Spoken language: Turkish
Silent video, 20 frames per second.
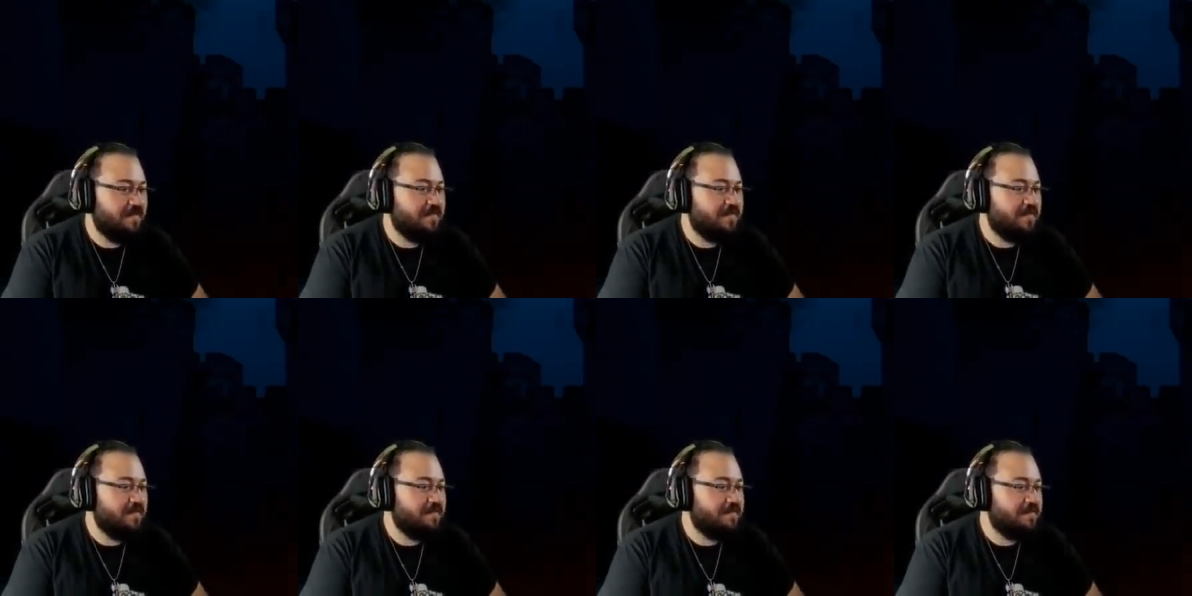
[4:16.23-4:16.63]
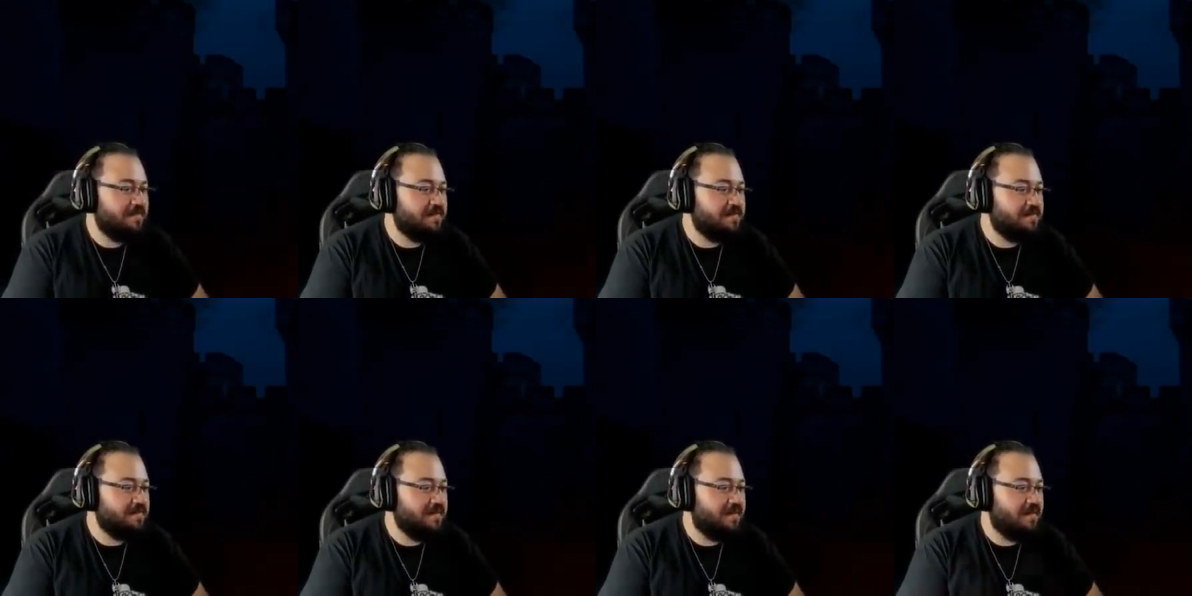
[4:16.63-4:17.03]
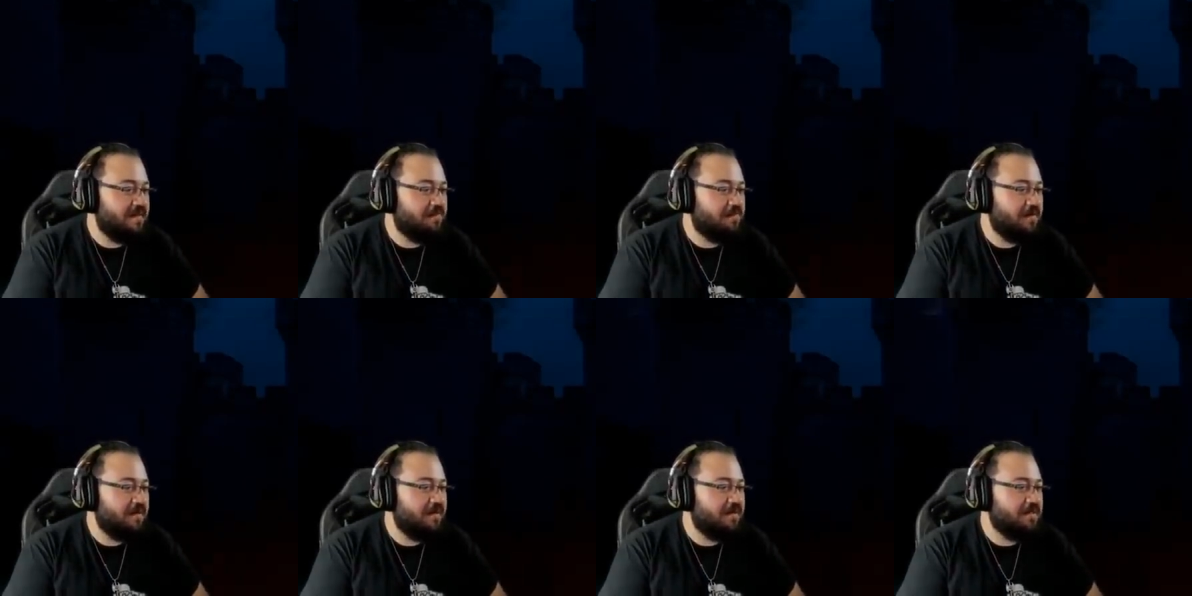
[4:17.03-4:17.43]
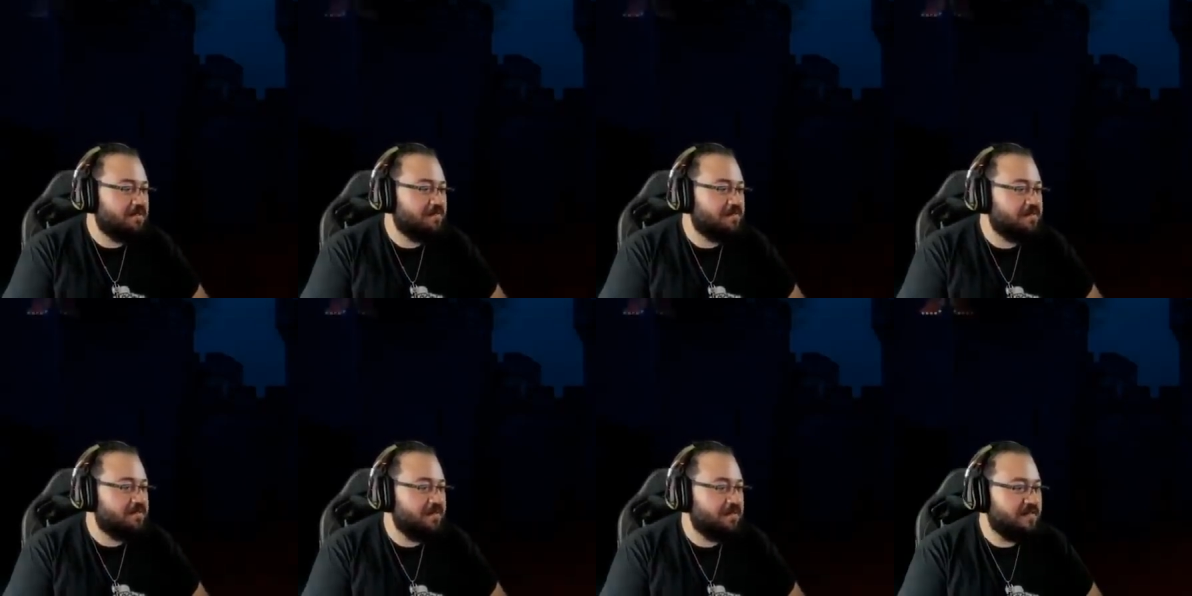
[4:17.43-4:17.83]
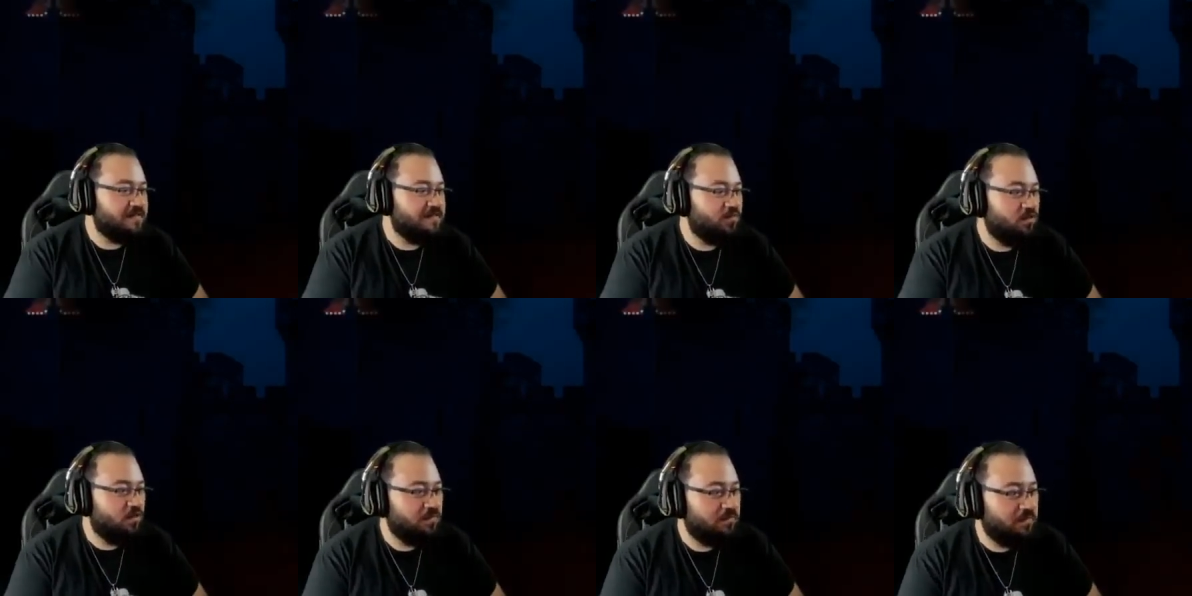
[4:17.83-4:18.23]
yayında sizlerle paylaşma
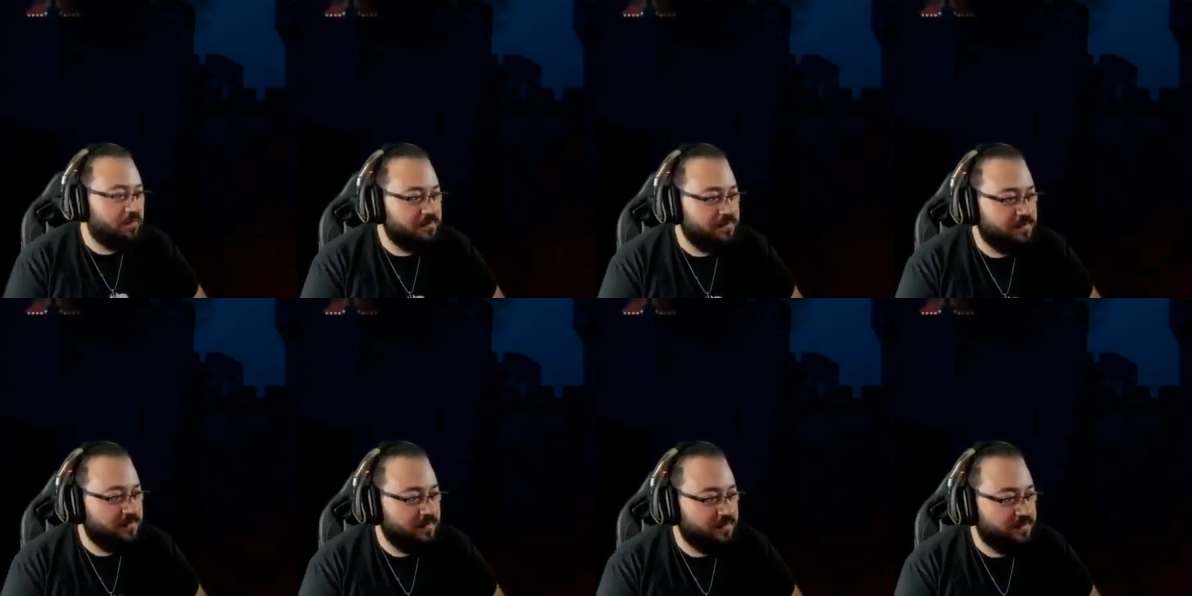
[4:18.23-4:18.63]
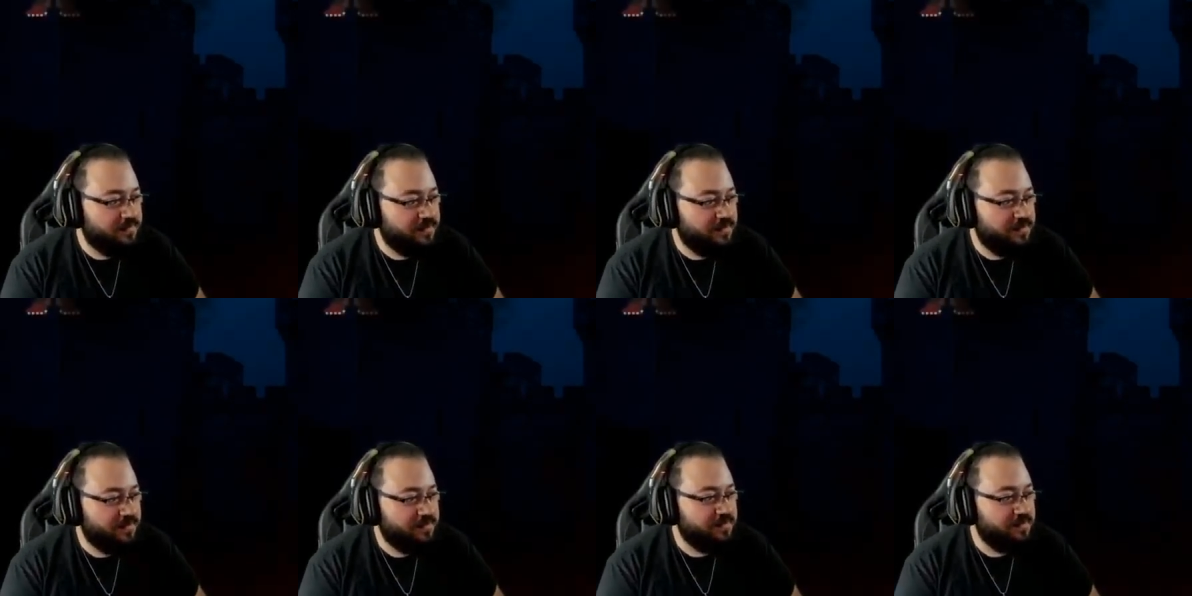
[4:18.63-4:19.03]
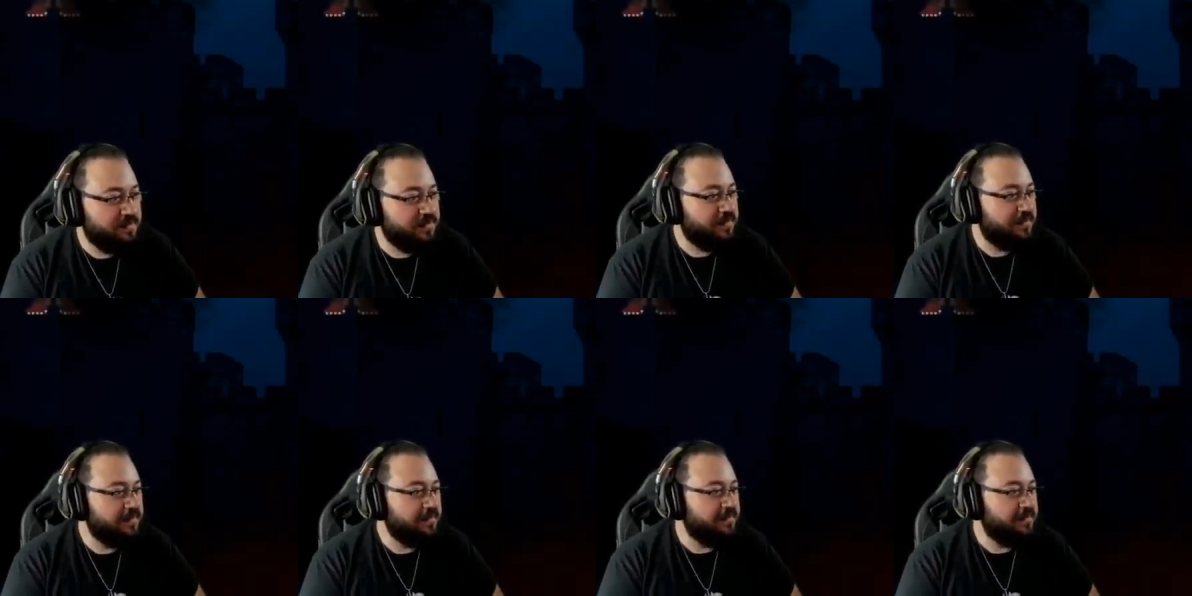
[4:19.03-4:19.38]
şansım olmamıştı açıkçası.